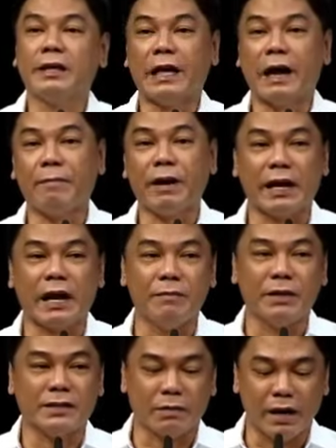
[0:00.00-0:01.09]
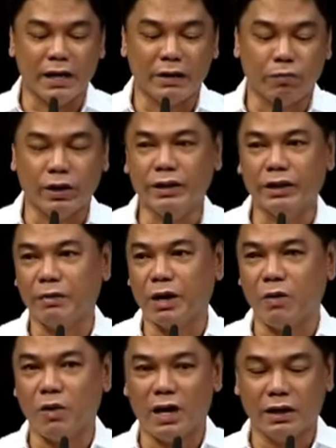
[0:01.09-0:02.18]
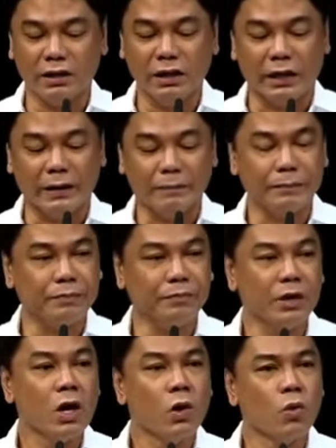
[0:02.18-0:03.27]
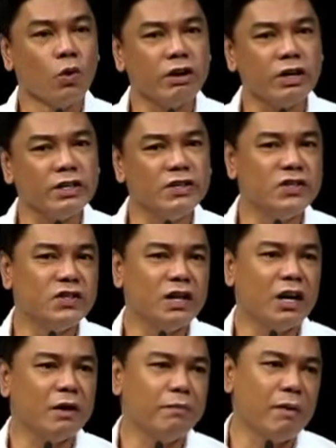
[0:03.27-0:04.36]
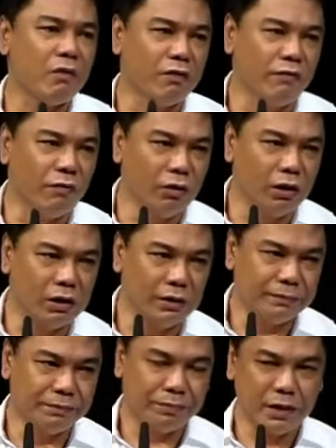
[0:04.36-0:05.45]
Napakaraming sama na pwedeng magawa ang dila. Words are powerful.